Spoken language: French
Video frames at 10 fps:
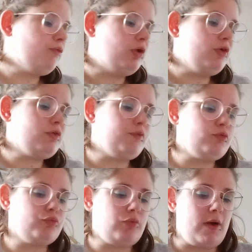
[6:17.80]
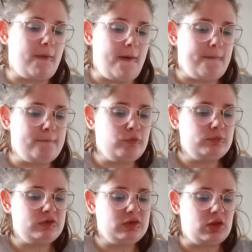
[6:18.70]
Voilà, ça fait toujours un,
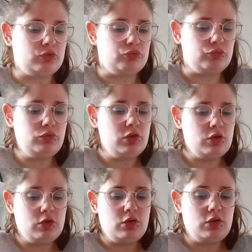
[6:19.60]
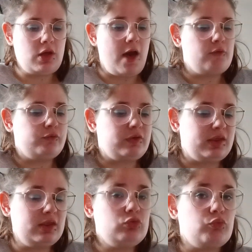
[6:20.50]
bon petit cadeau à offrir.